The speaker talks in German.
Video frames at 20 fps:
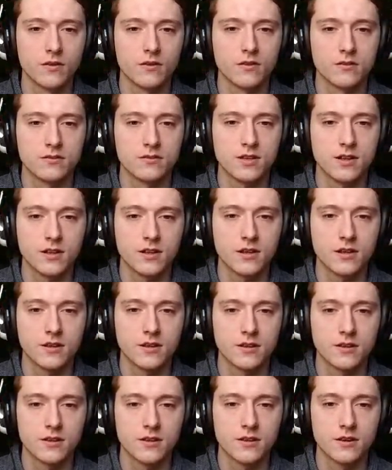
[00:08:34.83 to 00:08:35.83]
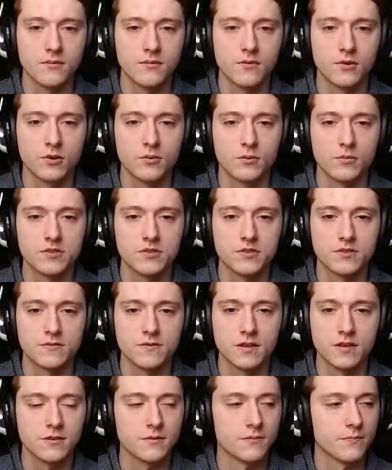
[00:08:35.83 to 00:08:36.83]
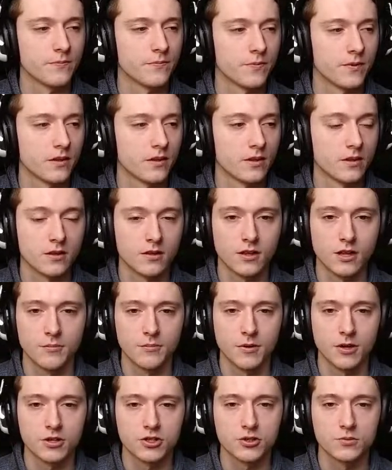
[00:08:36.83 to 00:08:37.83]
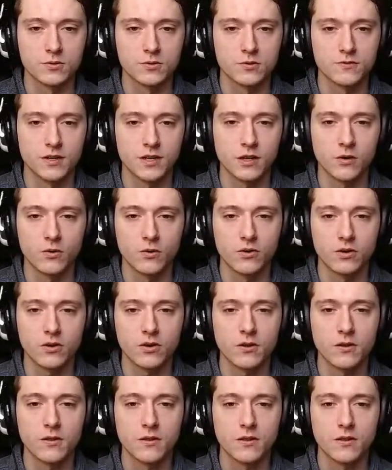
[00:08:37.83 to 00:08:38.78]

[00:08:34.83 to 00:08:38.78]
Zack. Hier haben wir noch ein bisschen was. Kamera stimmt soweit auch noch.